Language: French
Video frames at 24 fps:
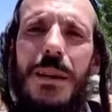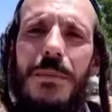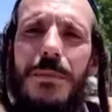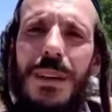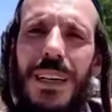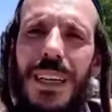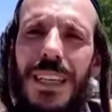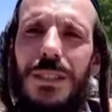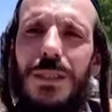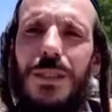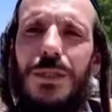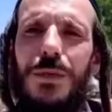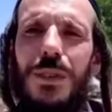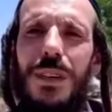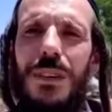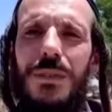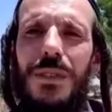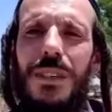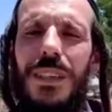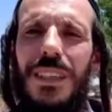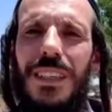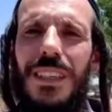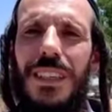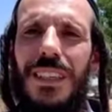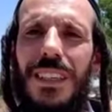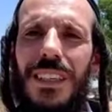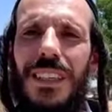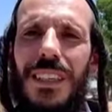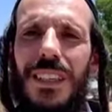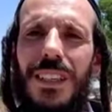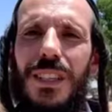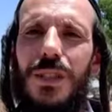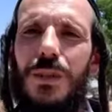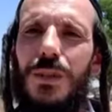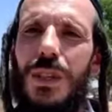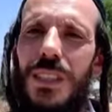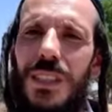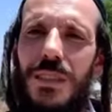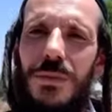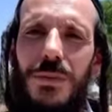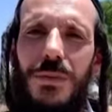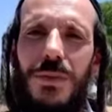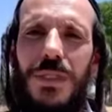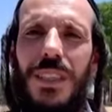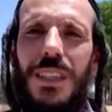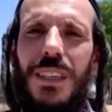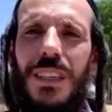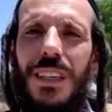Mais qu'est-ce que tu as fait Tu as
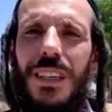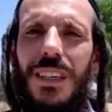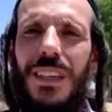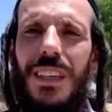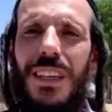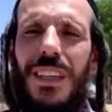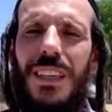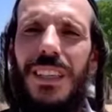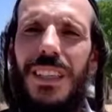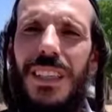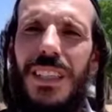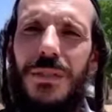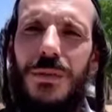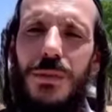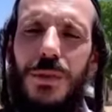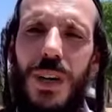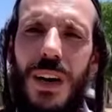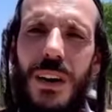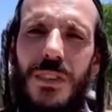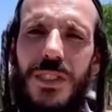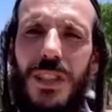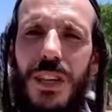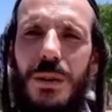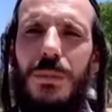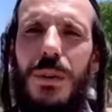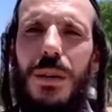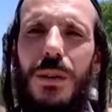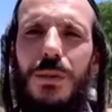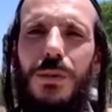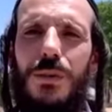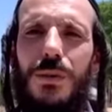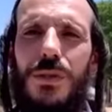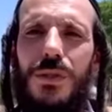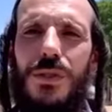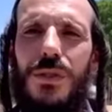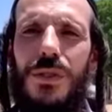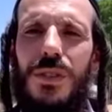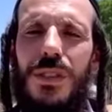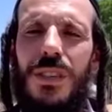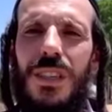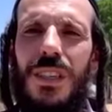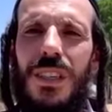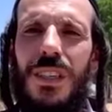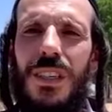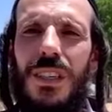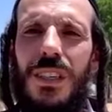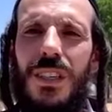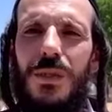diffusé les livres du Rav Shalom
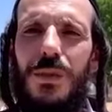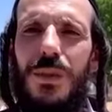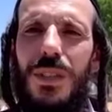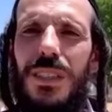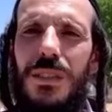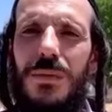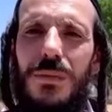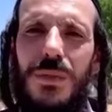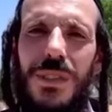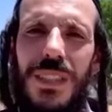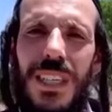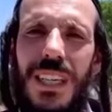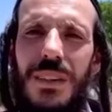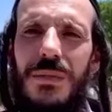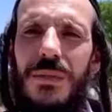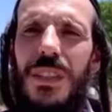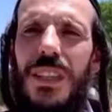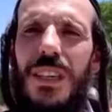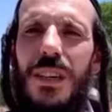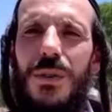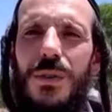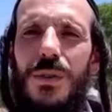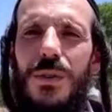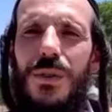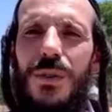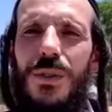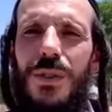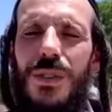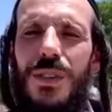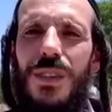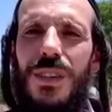tu as diffusé les vidéos,